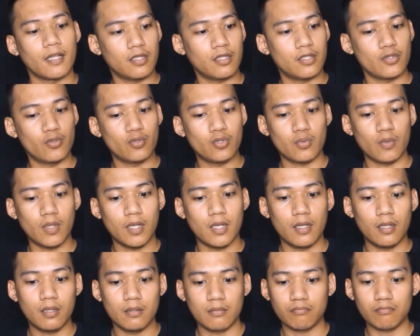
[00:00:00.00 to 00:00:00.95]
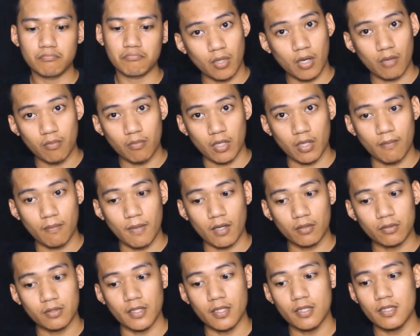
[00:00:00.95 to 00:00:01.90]
As usual, talk more
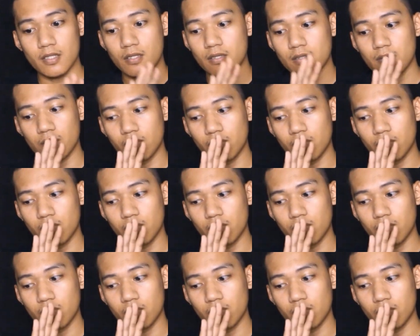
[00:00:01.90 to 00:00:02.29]
about this.